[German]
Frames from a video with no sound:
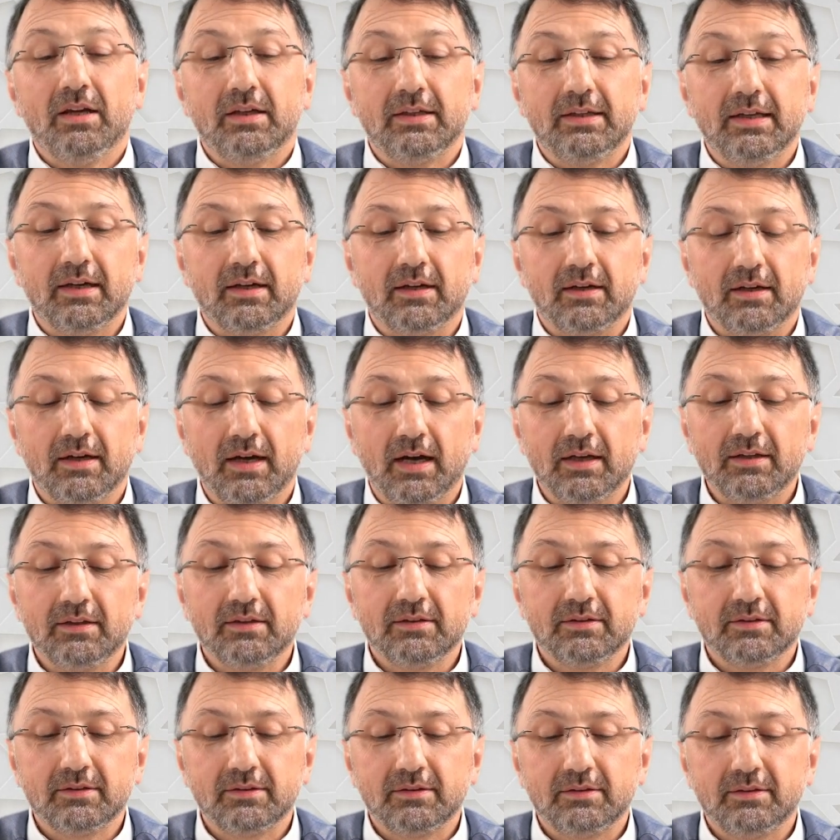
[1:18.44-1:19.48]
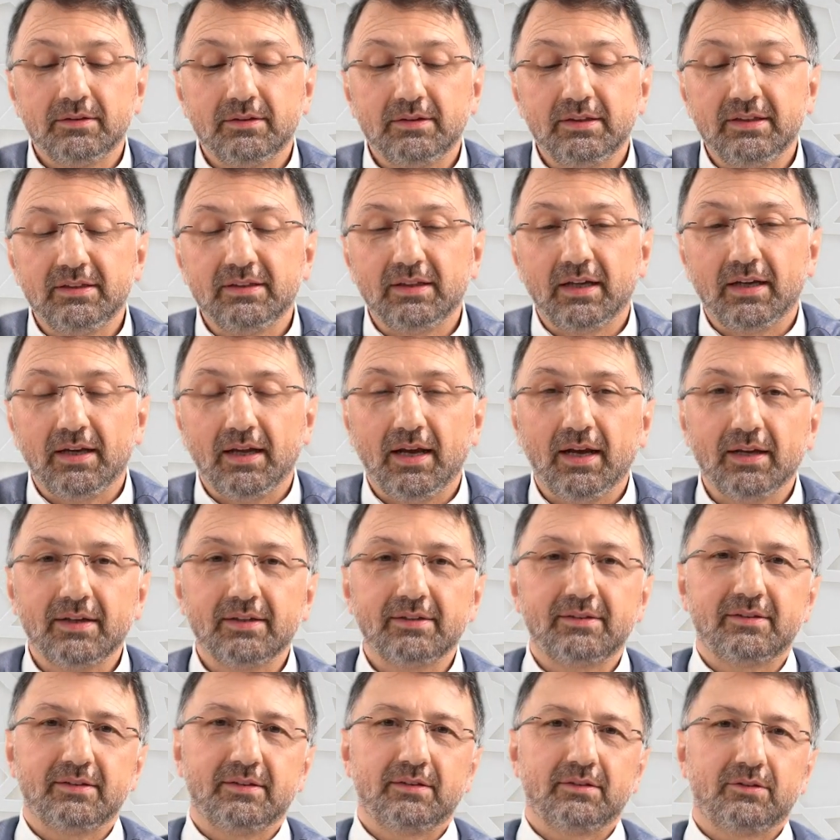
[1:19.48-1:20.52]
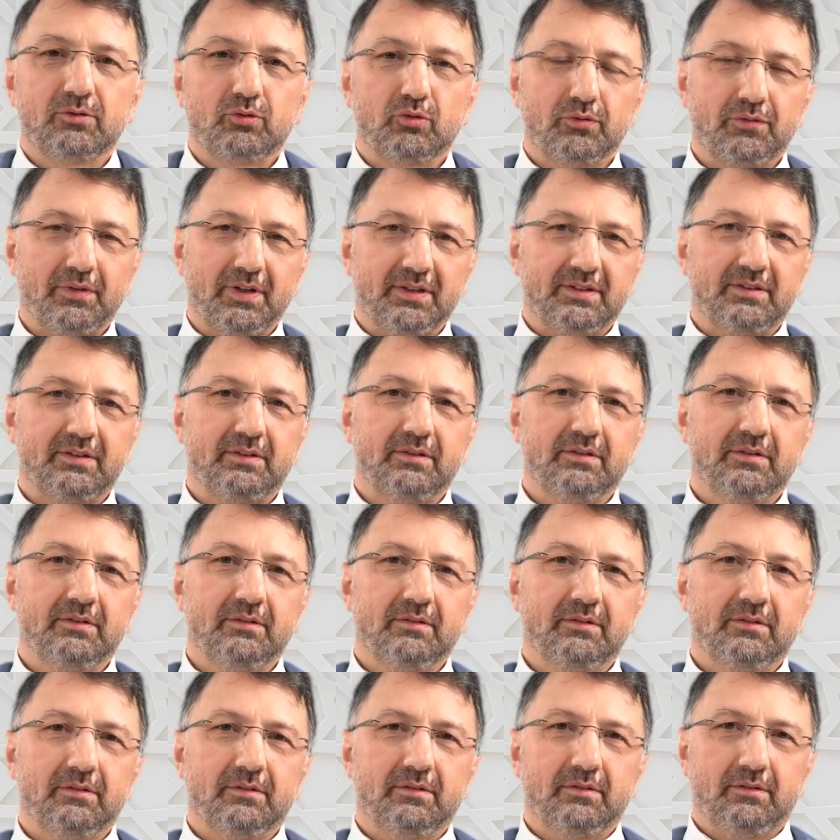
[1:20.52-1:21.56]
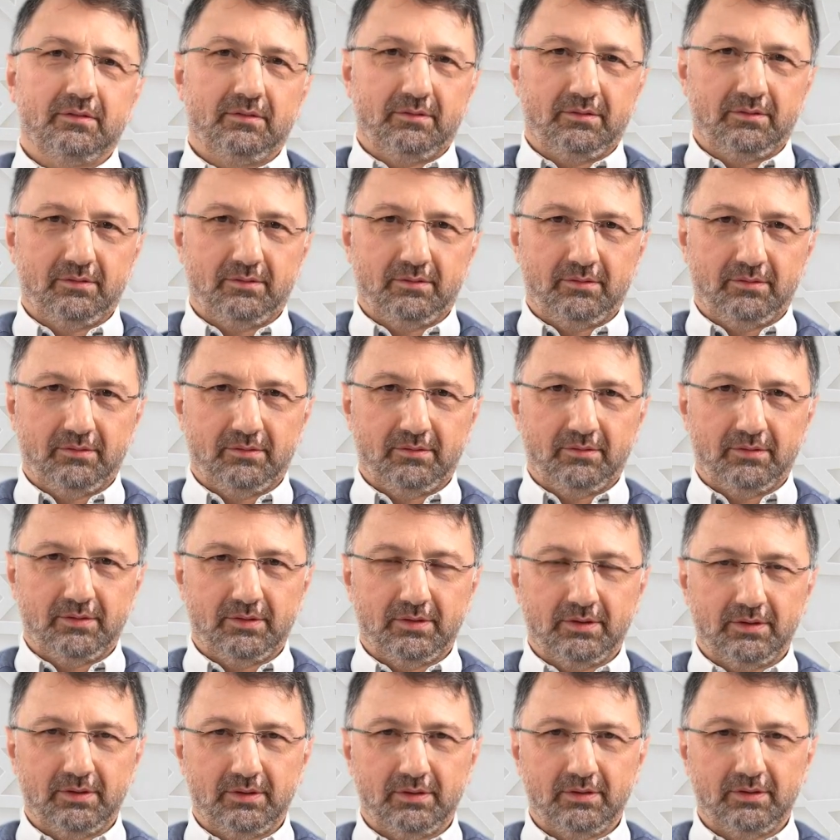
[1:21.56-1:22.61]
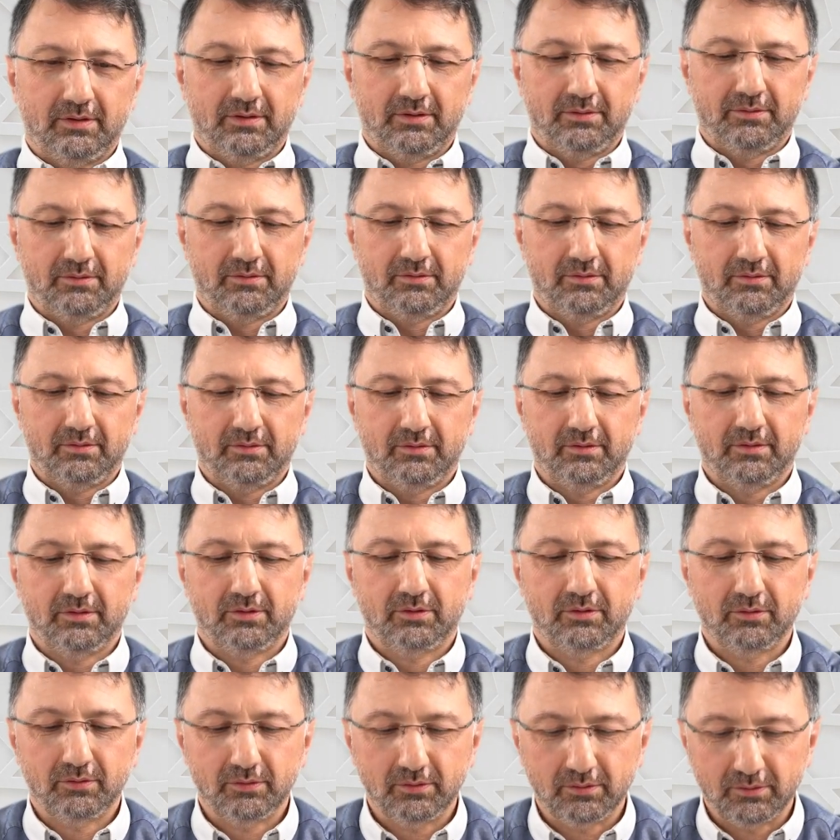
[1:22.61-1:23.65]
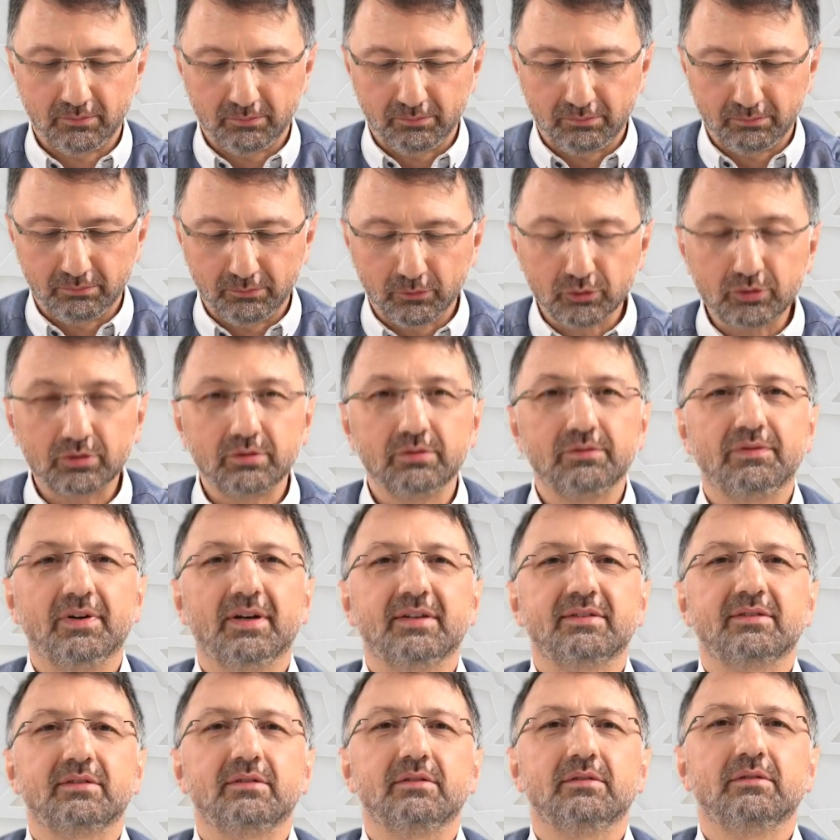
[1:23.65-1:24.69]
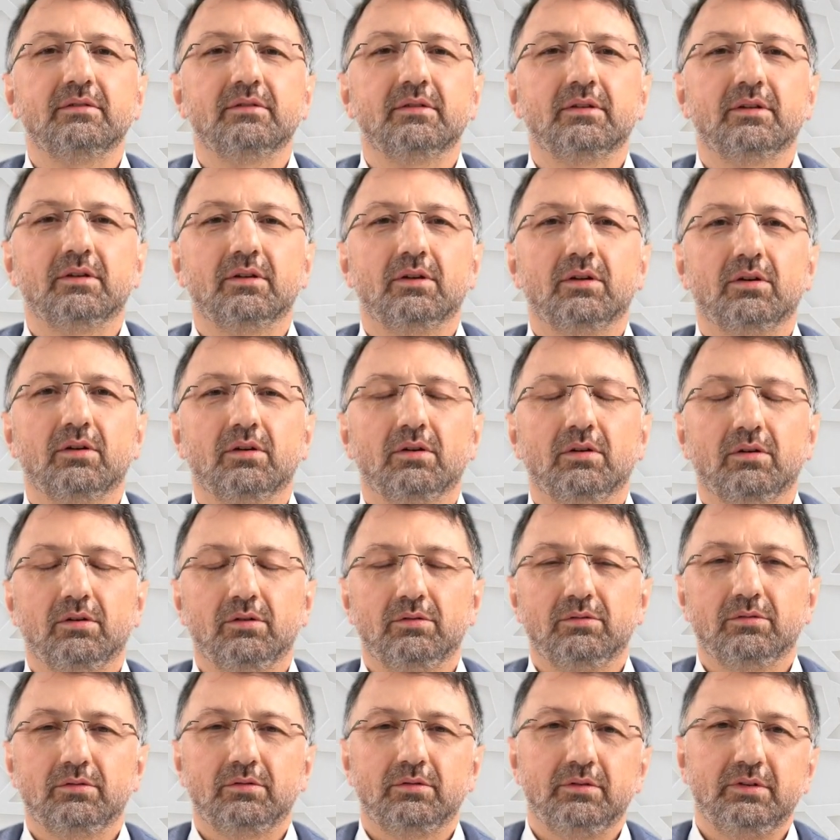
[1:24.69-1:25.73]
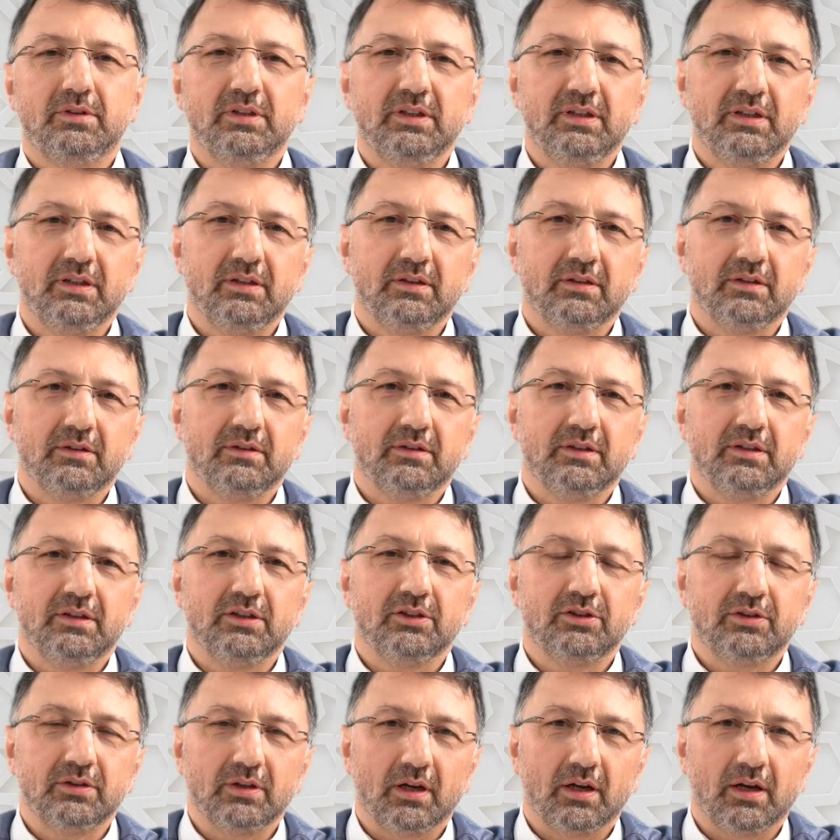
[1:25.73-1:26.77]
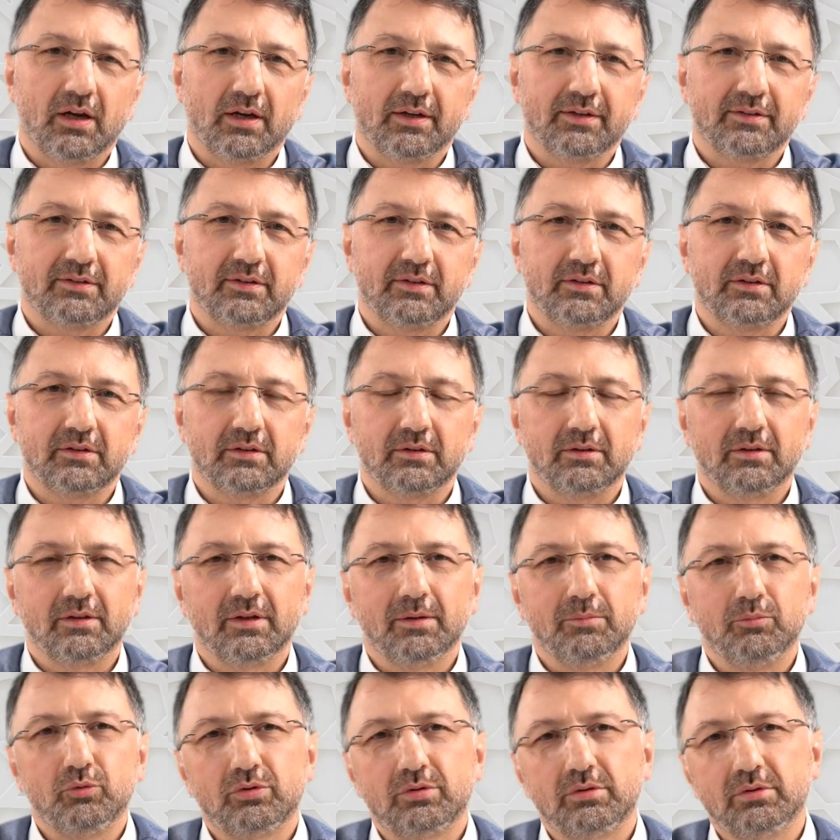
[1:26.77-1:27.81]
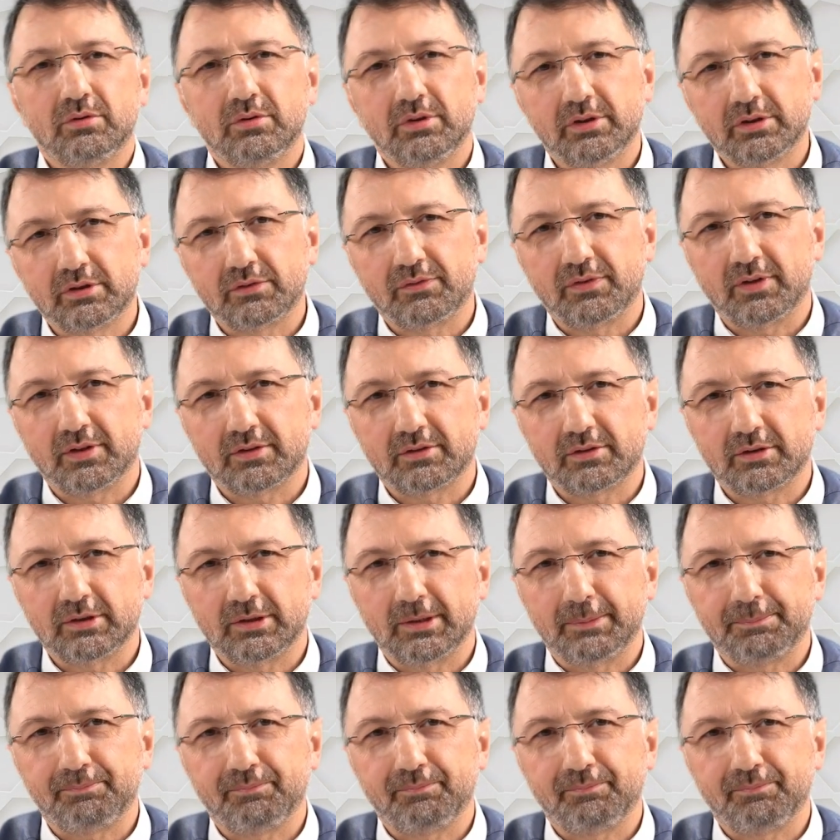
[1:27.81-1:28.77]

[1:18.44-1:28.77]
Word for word: Ja, alle, die in der Lage sind zu fasten, äh, müssen fasten und diejenigen, die nicht in der Lage sind, müssen nicht fasten.